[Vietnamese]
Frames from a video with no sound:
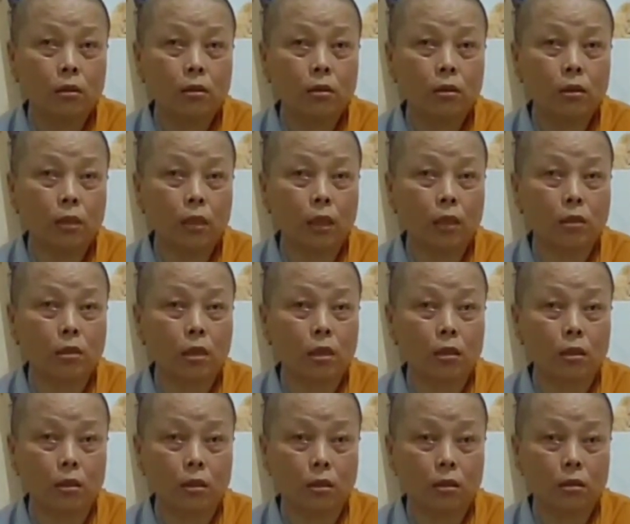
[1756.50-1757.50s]
Nó thật
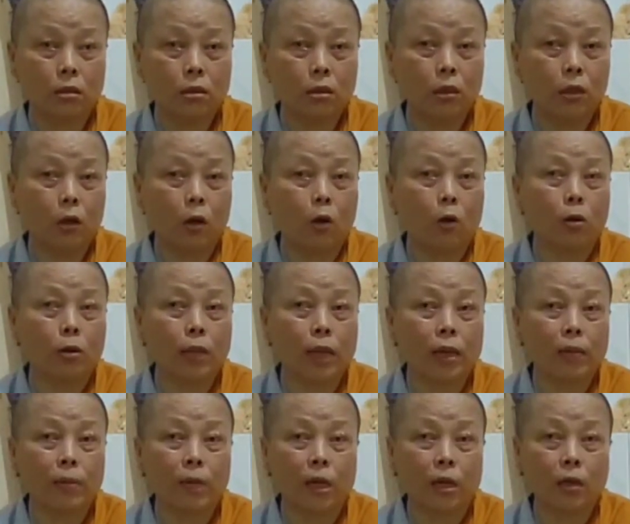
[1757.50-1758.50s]
sự chưa lọt lỗ
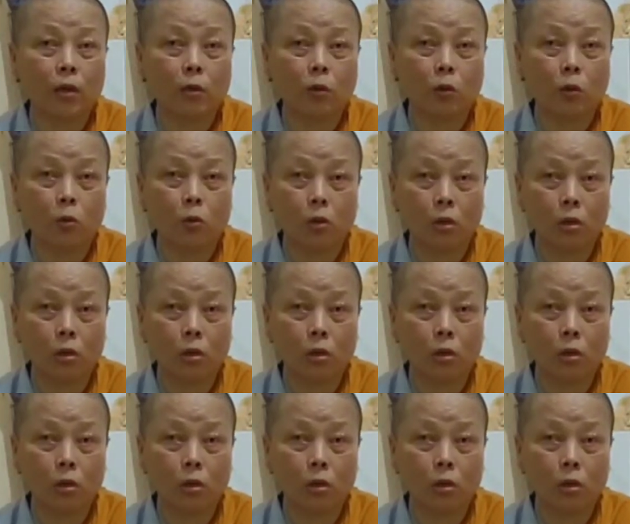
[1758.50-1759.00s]
tai mà để vô tu,